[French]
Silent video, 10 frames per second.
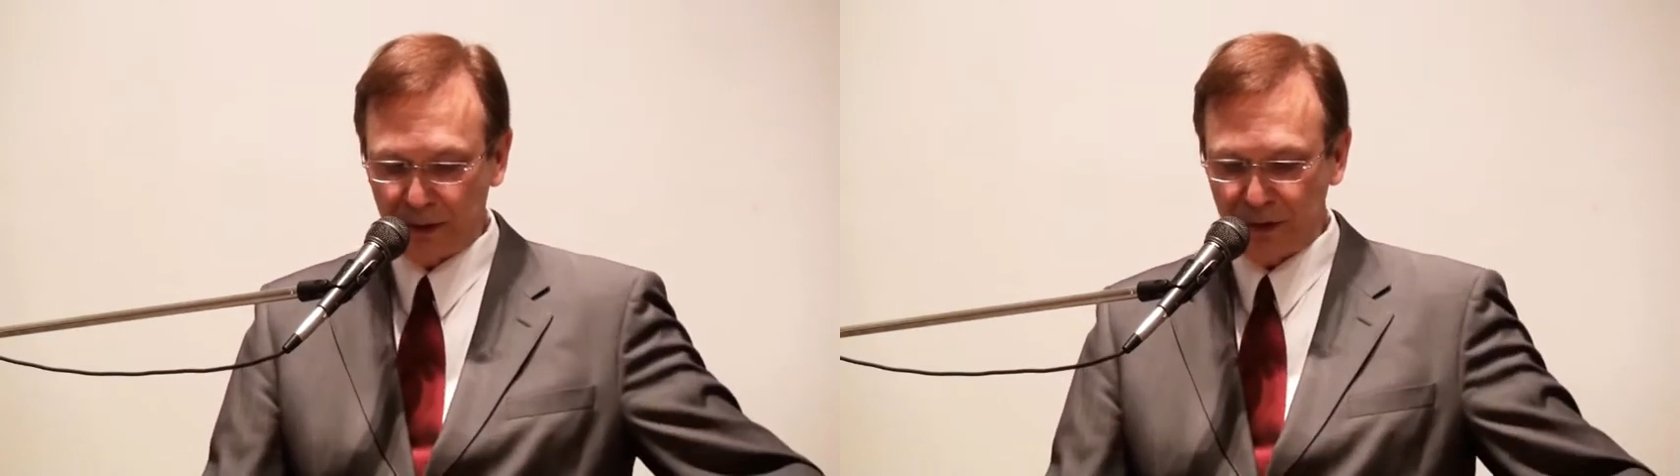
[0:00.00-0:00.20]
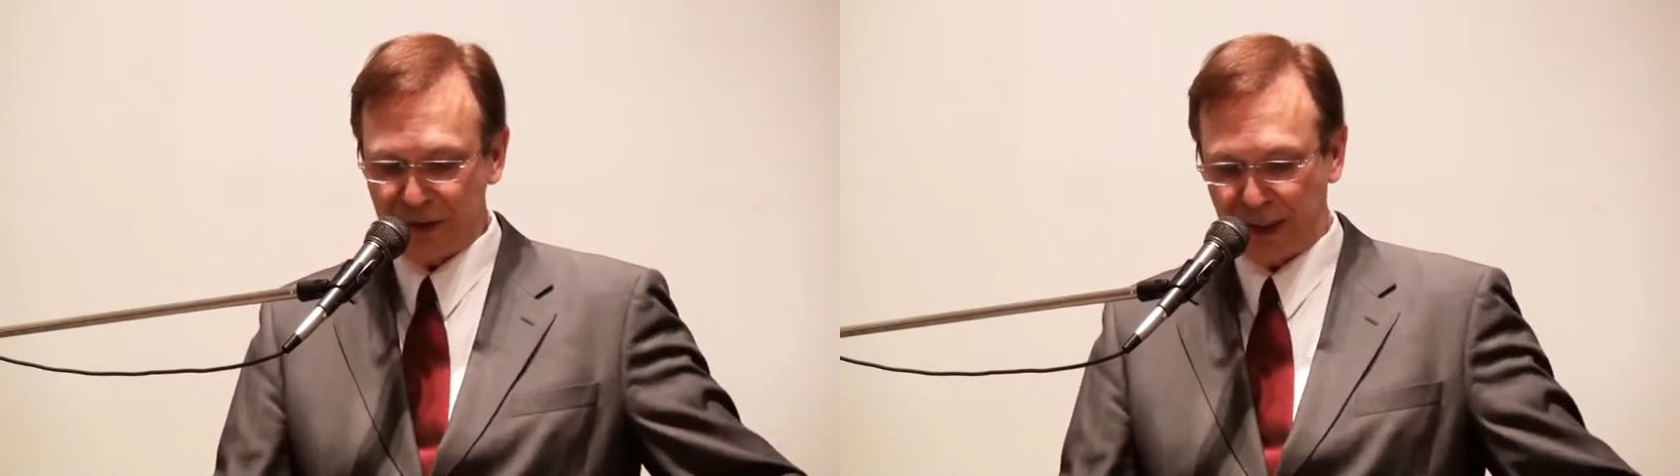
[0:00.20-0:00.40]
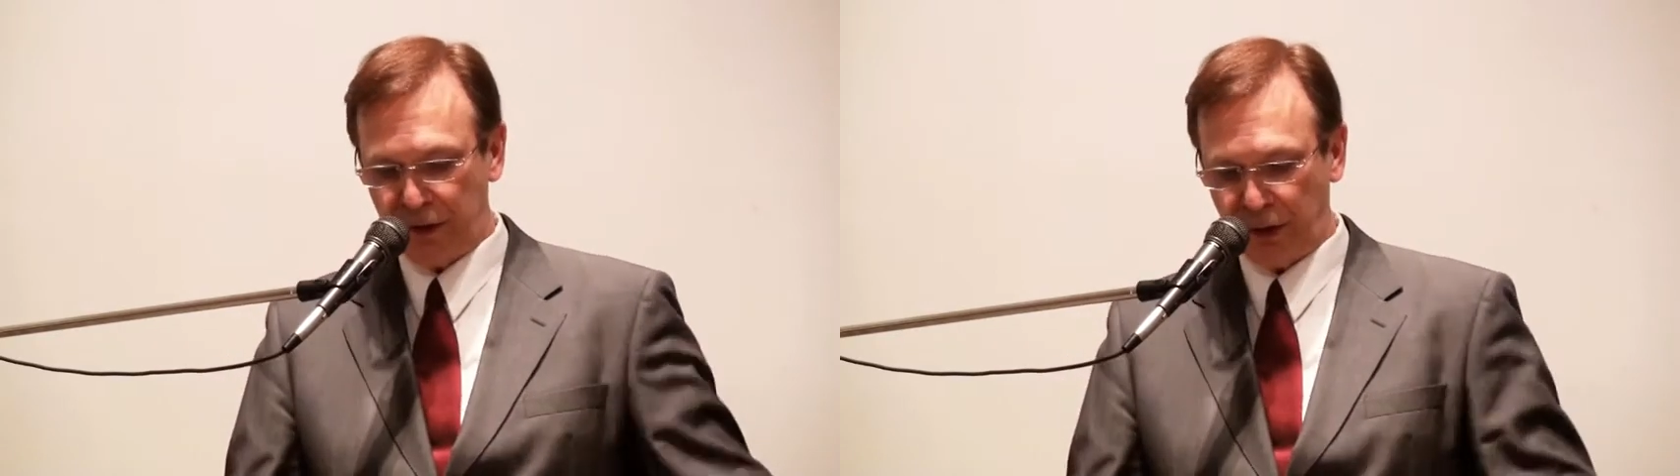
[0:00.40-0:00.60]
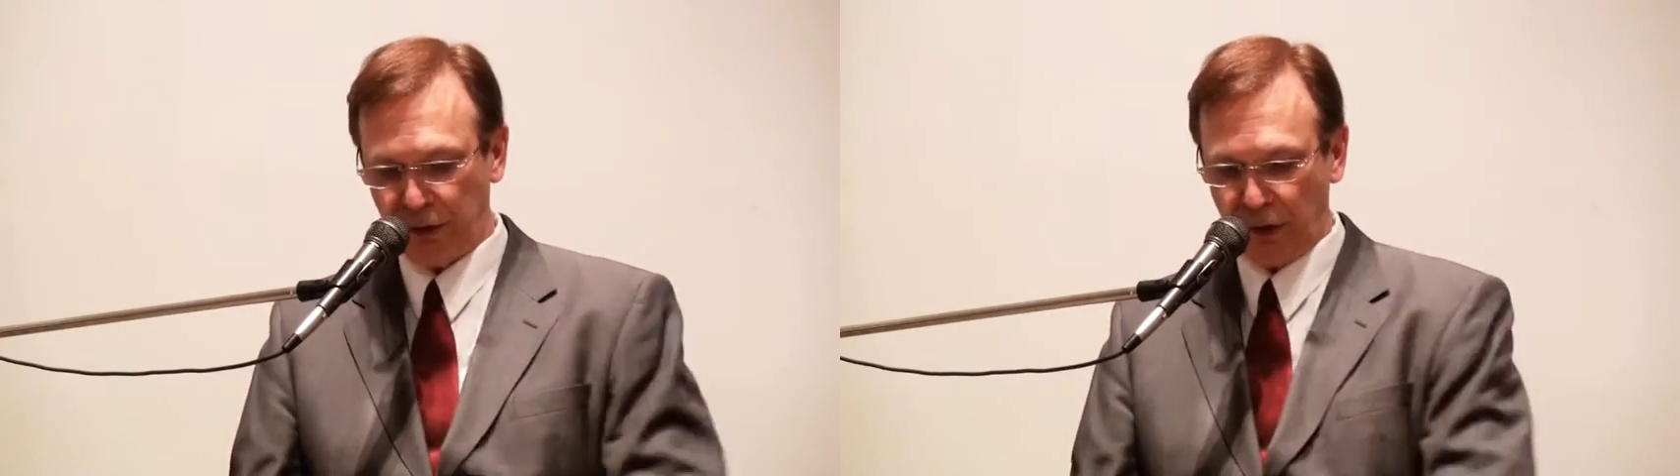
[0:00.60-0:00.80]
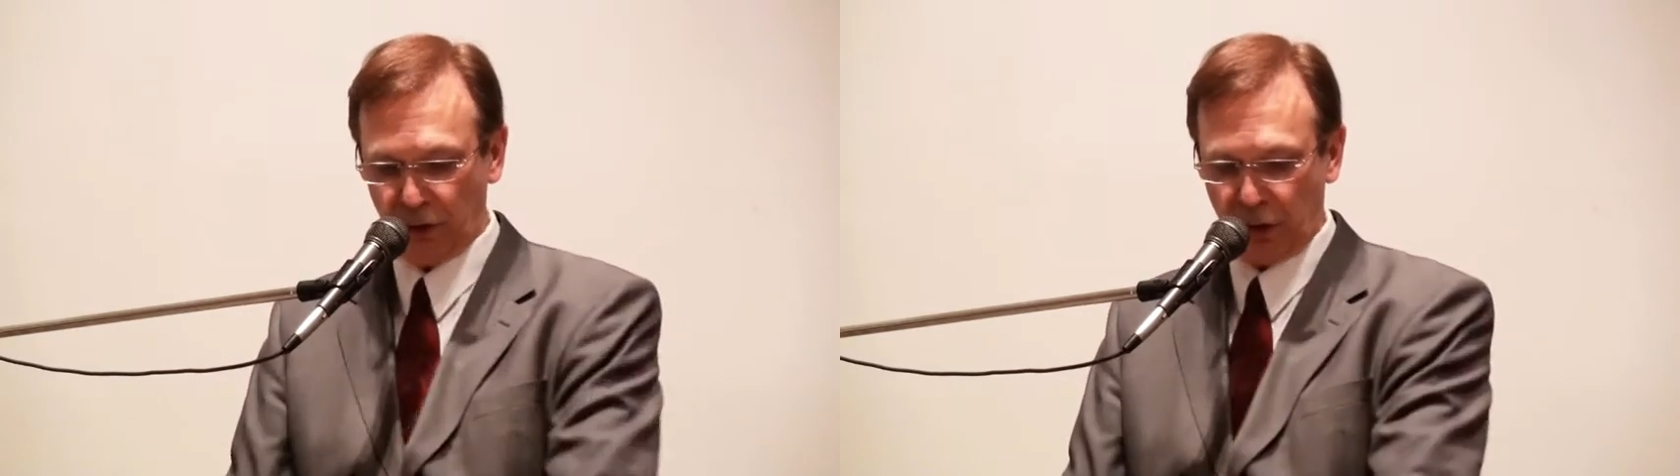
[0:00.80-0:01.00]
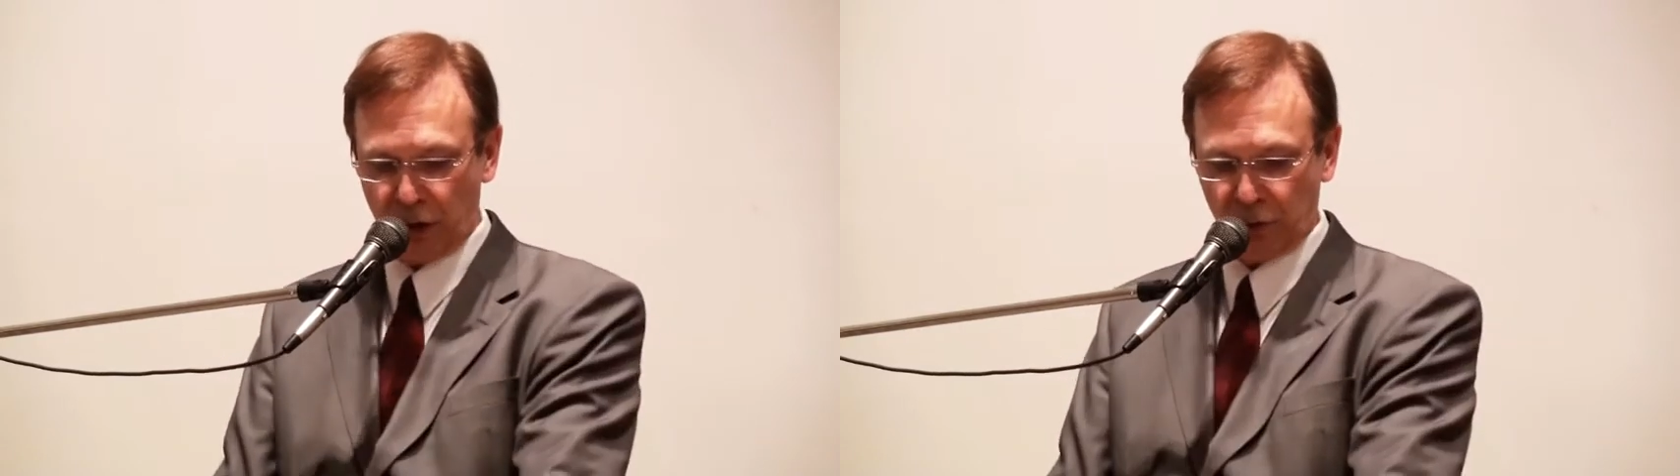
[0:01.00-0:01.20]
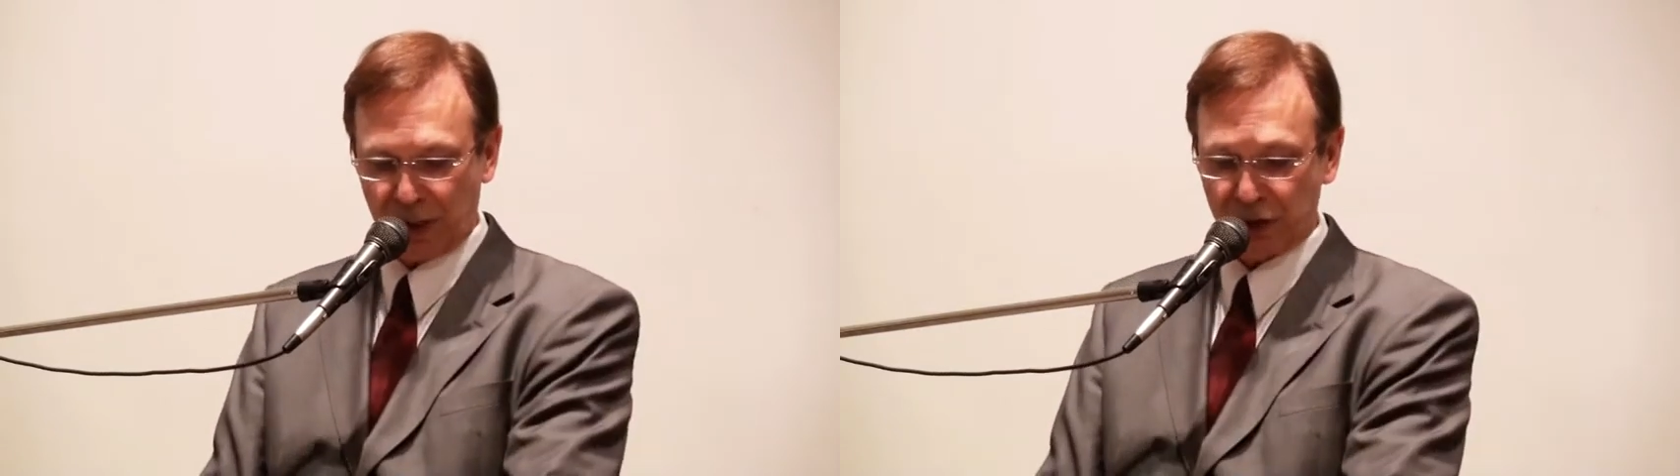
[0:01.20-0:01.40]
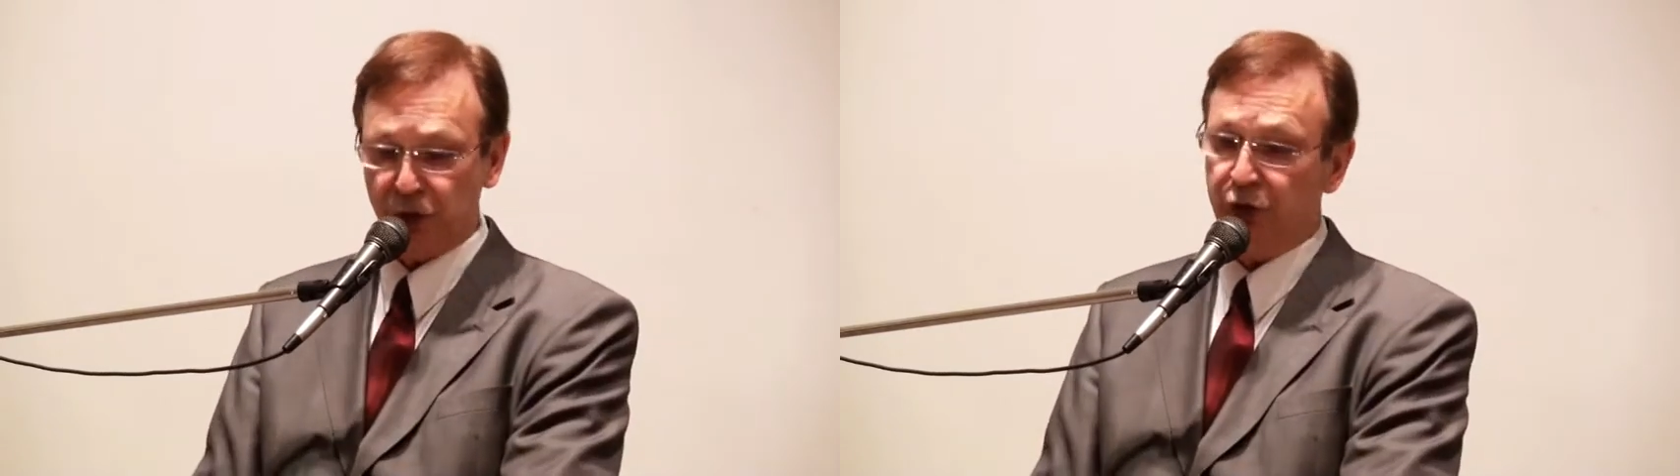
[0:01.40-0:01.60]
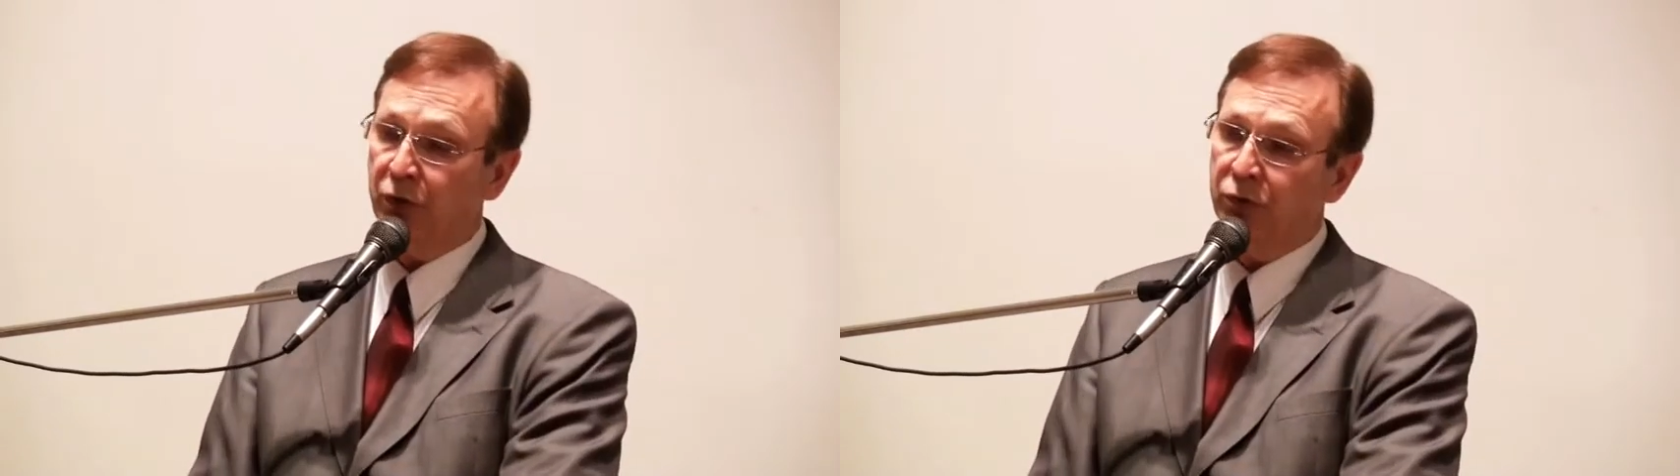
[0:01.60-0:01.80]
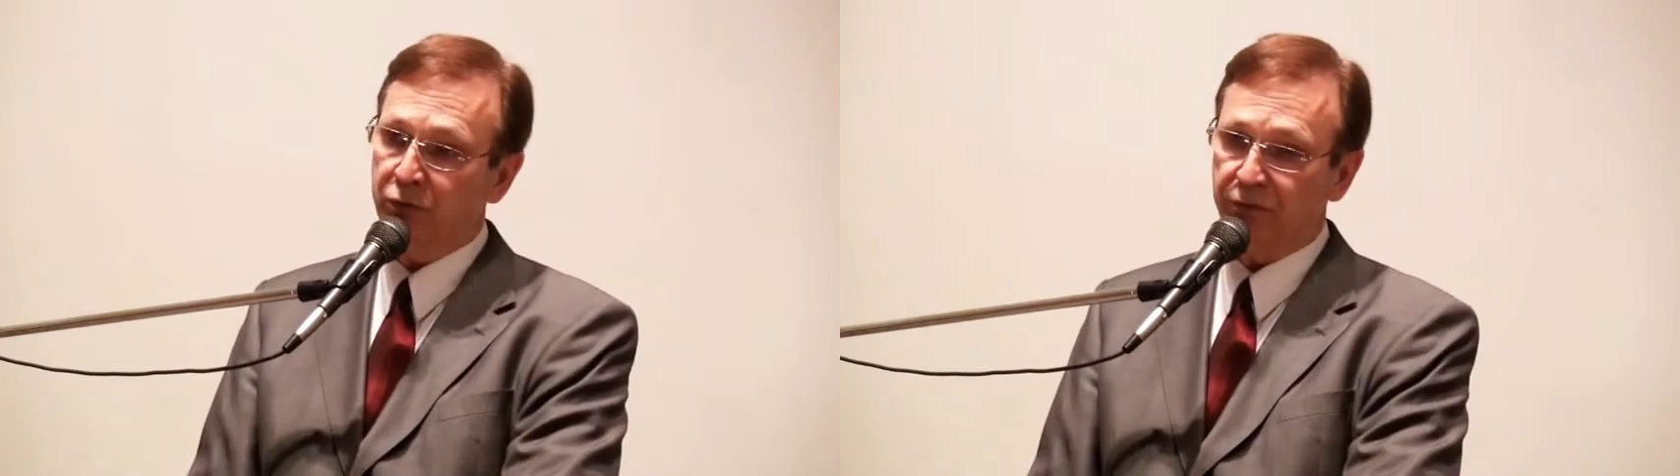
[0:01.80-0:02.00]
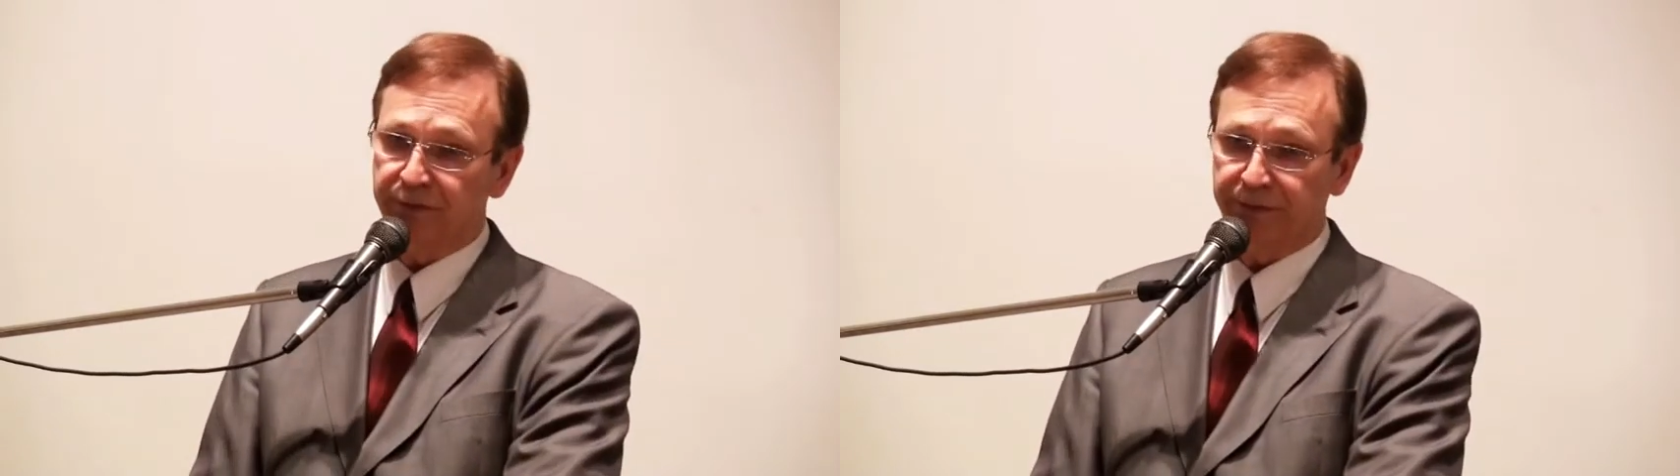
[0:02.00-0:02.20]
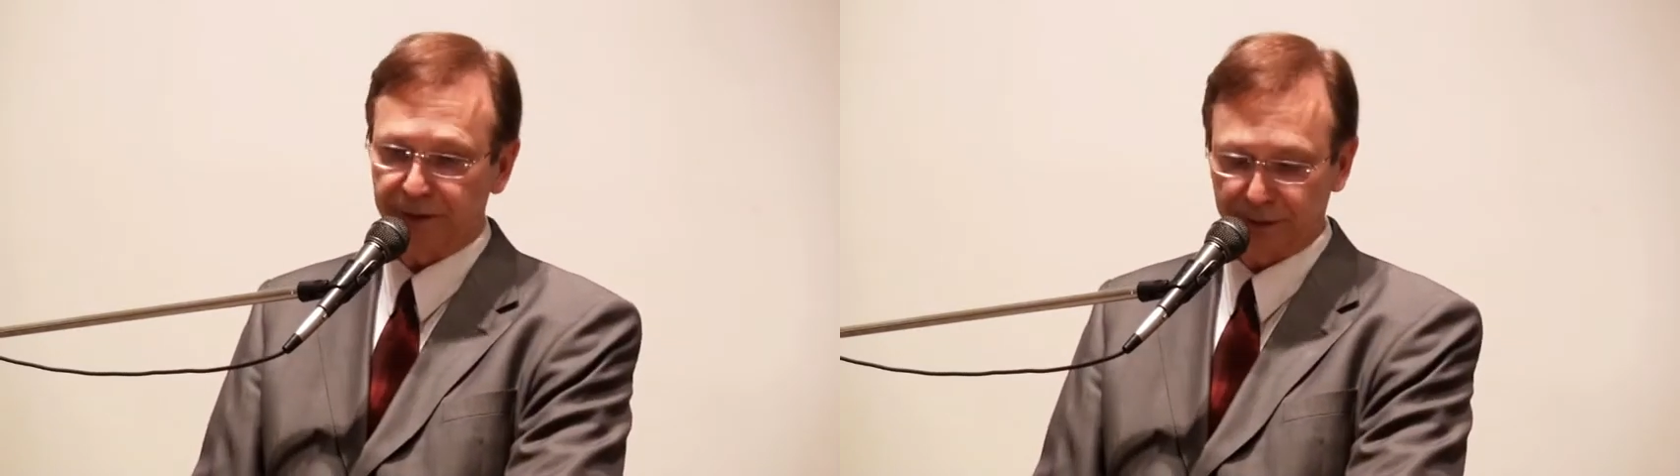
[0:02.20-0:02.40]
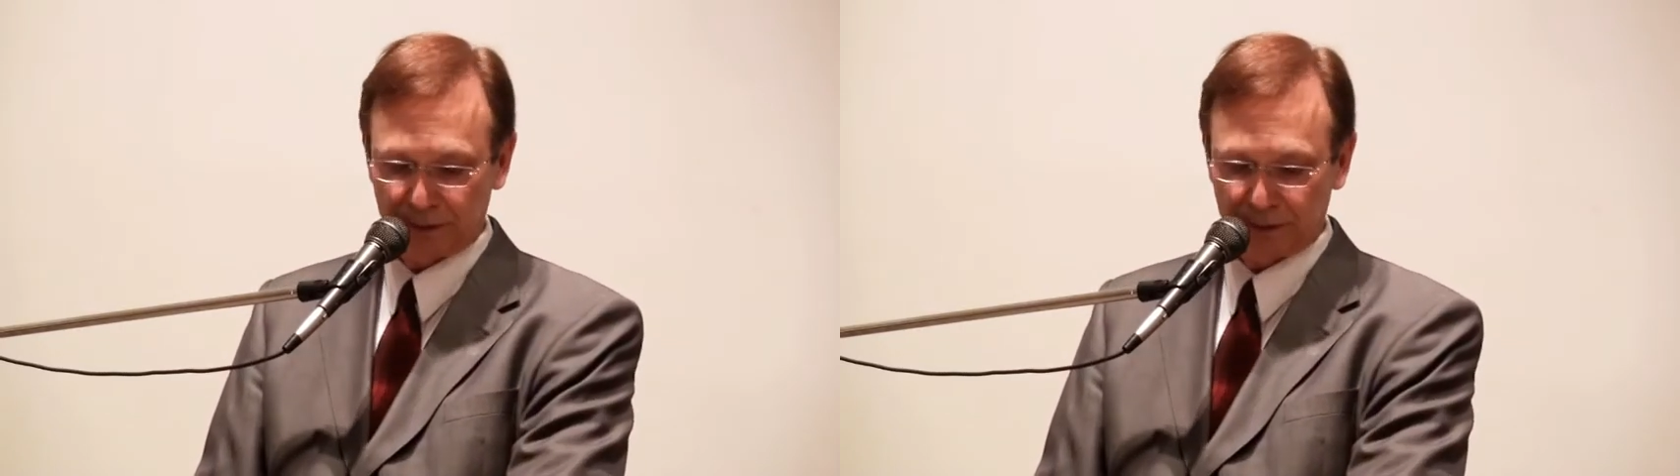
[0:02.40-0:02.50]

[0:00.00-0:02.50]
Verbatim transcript: le Seigneur rendra chauve